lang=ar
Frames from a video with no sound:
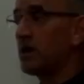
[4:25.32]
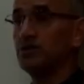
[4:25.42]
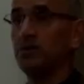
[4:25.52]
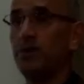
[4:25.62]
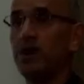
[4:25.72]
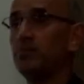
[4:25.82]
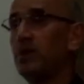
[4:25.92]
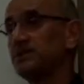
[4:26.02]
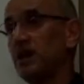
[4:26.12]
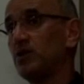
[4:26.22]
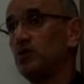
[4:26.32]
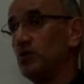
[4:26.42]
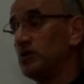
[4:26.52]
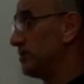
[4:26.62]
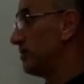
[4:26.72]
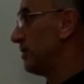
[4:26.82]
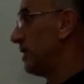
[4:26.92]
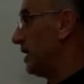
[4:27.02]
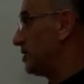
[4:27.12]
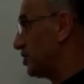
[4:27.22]
اعتبار ما سيكون
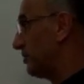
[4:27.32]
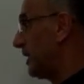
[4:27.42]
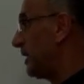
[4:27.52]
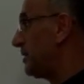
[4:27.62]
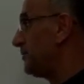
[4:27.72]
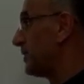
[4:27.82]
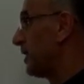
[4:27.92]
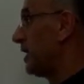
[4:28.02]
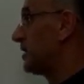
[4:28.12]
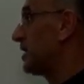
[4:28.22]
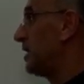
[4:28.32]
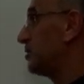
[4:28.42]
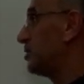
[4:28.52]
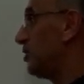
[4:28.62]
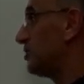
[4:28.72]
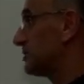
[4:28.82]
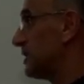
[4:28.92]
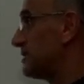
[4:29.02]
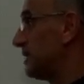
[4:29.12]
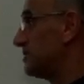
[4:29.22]
الجملة أكلت
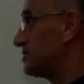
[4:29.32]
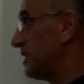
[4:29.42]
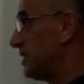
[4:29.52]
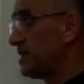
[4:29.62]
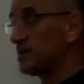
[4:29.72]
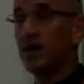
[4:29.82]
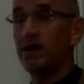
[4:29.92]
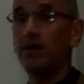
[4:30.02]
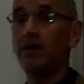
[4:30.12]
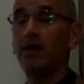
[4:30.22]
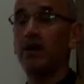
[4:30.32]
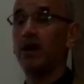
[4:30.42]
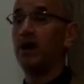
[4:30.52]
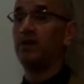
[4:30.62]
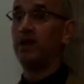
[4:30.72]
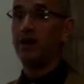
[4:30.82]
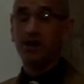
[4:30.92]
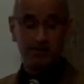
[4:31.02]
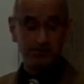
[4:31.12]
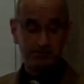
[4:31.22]
حنطة جيدة هذا
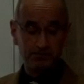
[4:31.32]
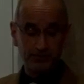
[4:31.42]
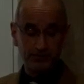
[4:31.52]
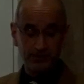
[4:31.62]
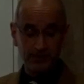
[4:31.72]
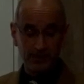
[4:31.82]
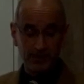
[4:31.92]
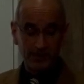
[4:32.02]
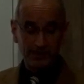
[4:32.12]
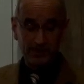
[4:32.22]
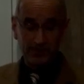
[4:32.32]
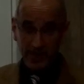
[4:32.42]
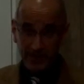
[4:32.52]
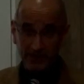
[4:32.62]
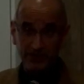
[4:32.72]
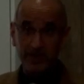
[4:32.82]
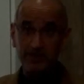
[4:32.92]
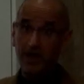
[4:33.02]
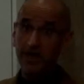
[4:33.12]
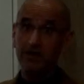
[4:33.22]
العام ثالثا
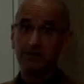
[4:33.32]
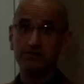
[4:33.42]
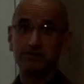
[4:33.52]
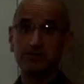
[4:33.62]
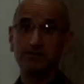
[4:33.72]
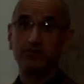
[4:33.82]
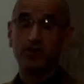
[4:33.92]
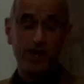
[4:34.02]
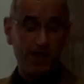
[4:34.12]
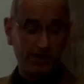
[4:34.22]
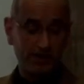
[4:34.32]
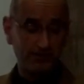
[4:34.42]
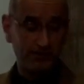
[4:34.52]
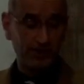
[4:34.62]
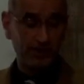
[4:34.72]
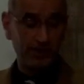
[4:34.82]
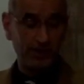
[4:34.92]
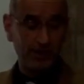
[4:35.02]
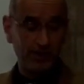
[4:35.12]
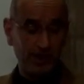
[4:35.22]
عين فراغ
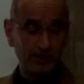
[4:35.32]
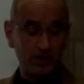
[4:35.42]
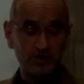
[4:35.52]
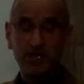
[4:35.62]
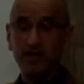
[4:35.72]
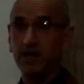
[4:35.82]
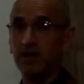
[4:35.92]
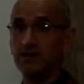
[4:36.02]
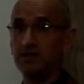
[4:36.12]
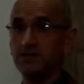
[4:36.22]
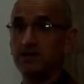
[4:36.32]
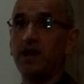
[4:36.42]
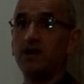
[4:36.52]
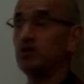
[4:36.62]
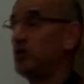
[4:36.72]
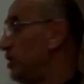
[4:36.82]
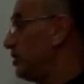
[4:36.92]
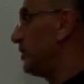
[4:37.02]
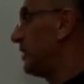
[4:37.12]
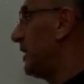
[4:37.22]
الجزئية زرعت
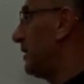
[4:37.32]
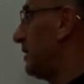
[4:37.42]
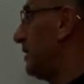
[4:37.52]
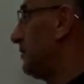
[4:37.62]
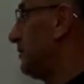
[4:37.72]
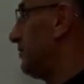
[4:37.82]
العيون في